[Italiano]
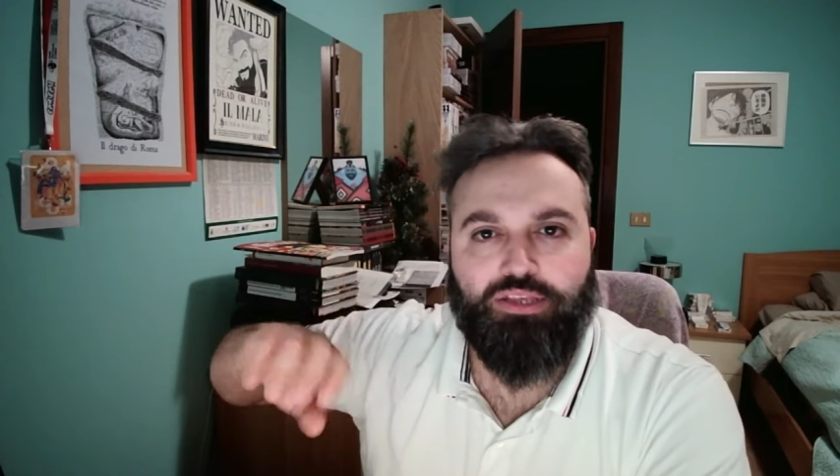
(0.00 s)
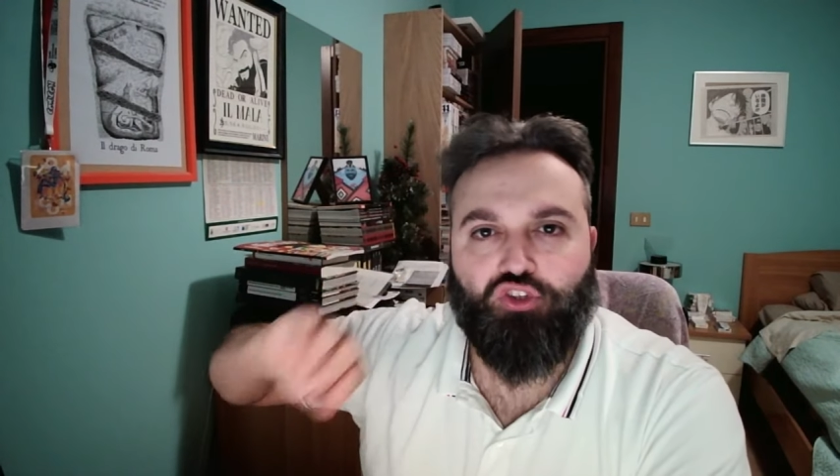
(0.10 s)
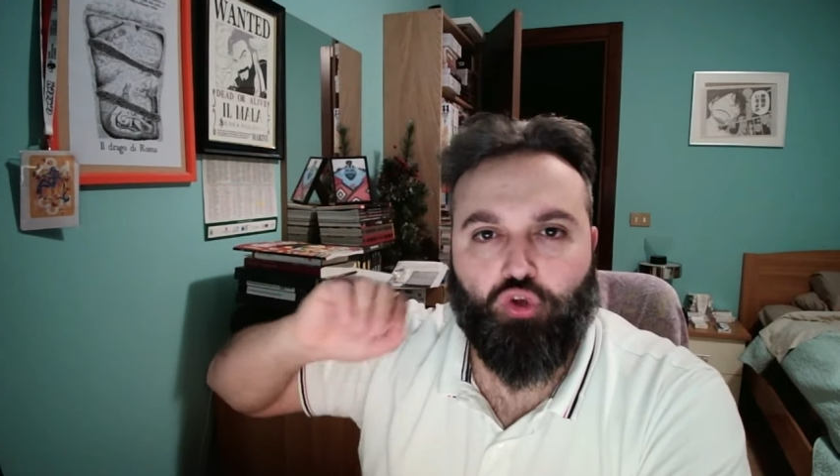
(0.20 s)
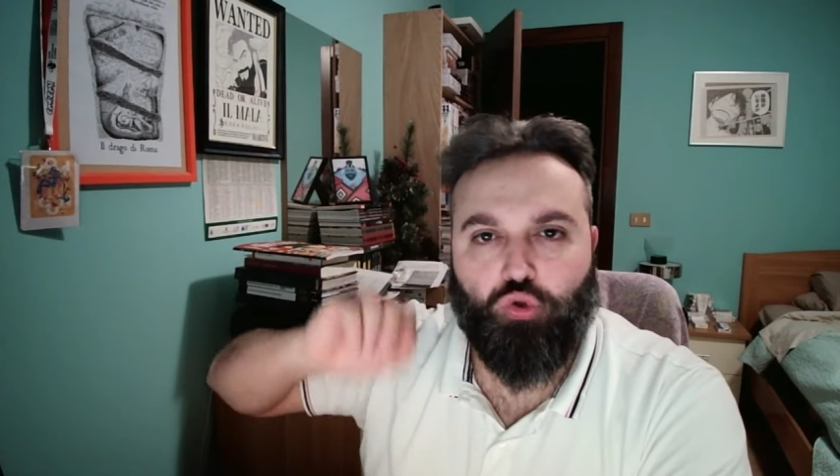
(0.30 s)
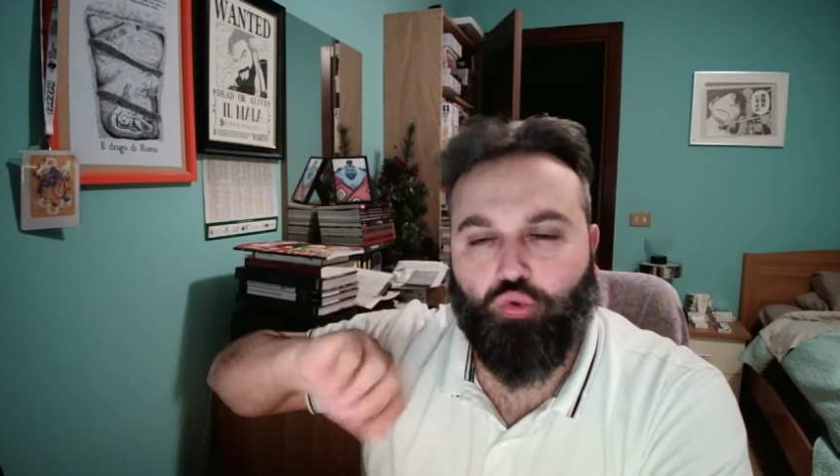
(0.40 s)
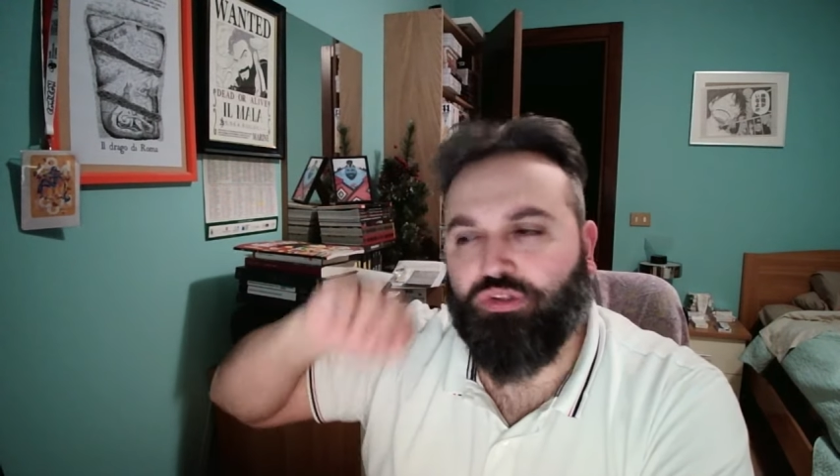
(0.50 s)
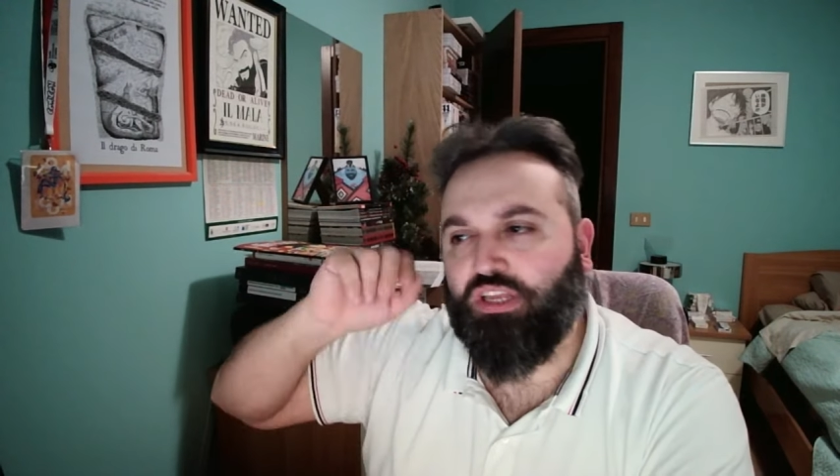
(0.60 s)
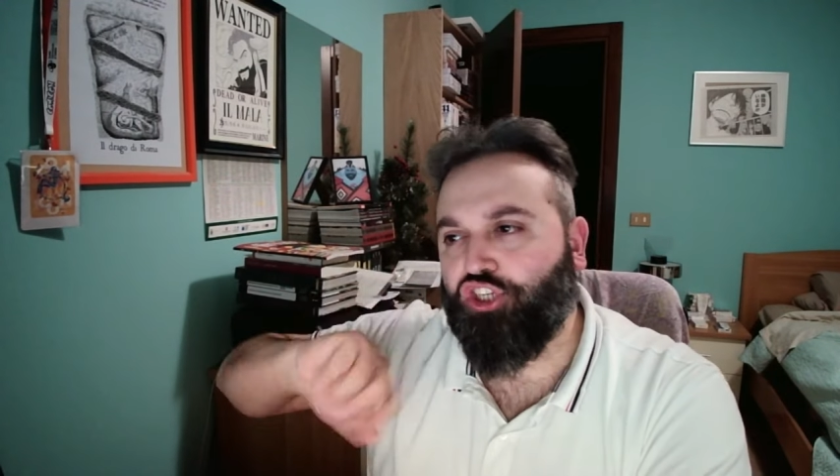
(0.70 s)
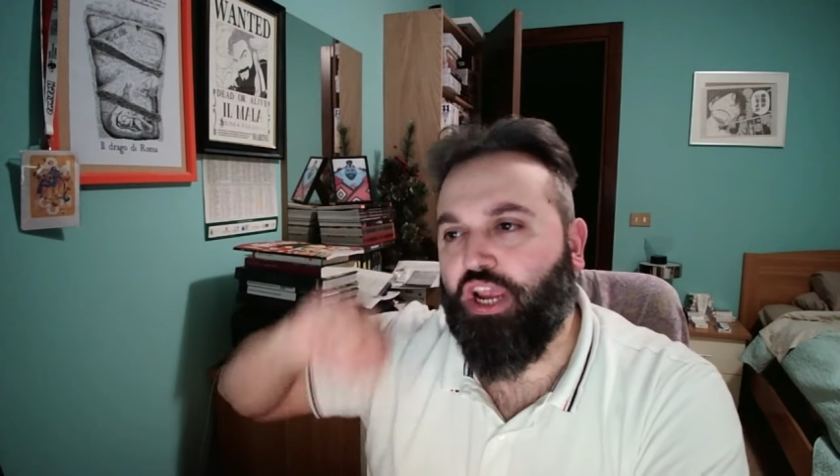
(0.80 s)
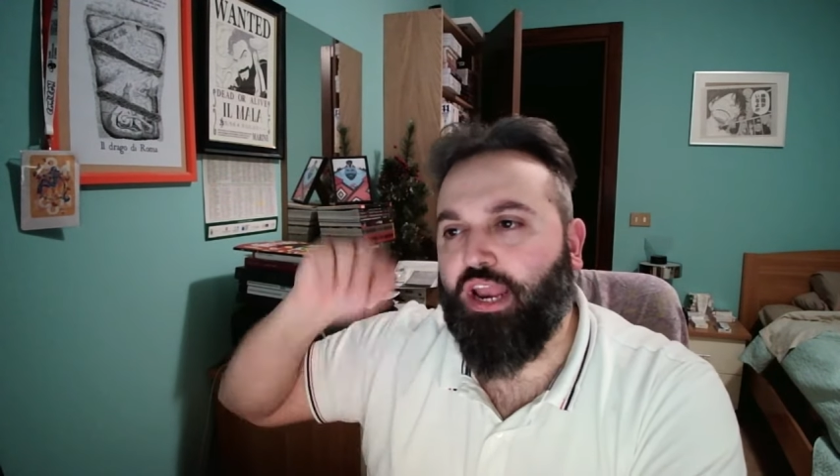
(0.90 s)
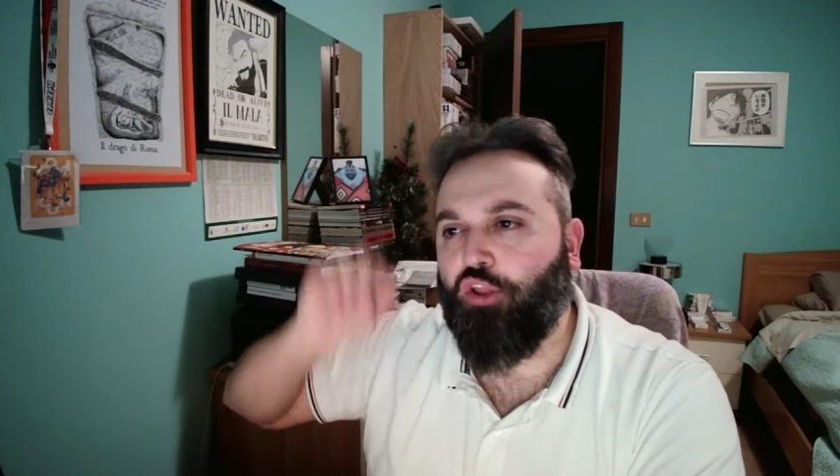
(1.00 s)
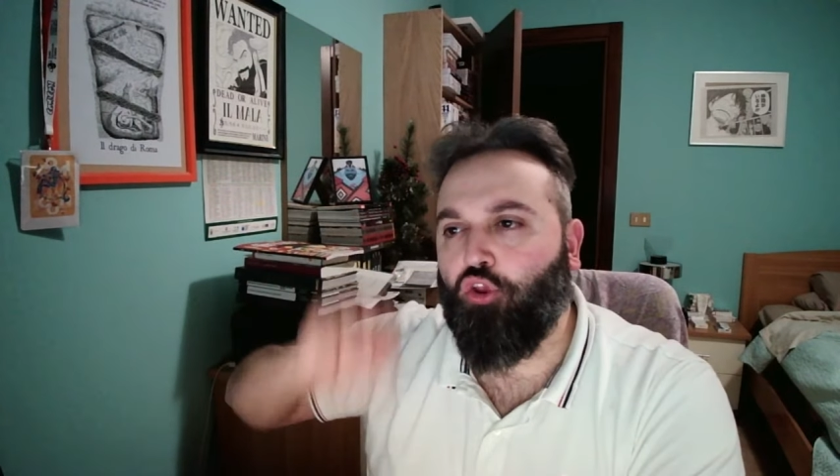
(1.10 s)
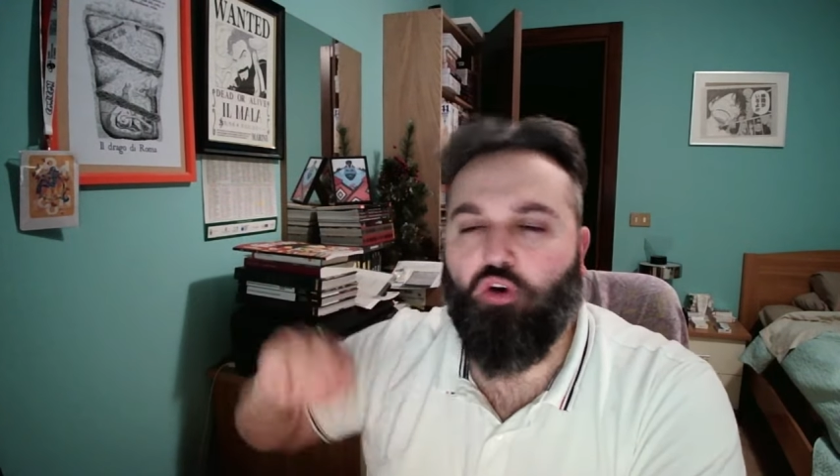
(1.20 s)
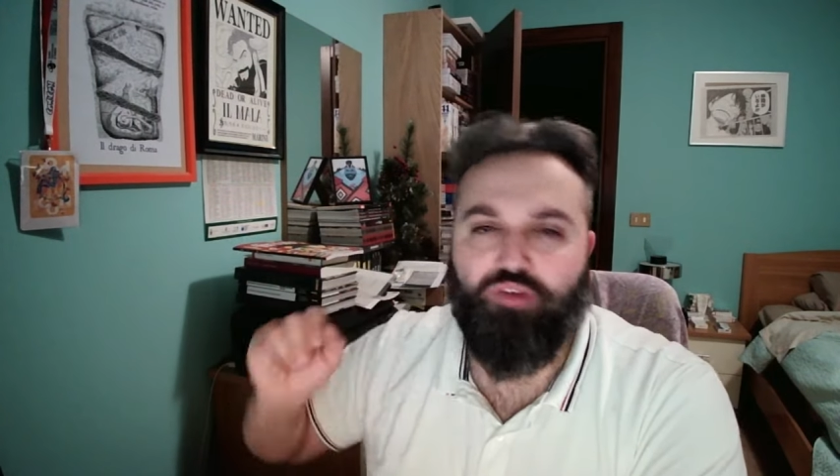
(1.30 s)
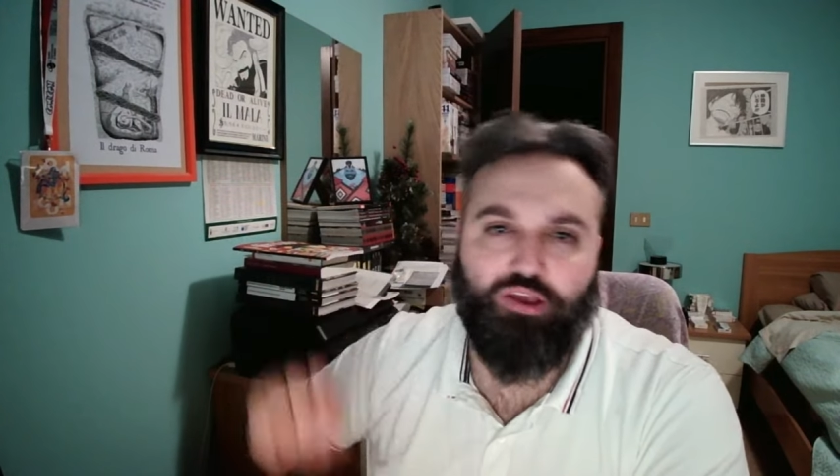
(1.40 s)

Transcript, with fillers: sono tutte scene dove i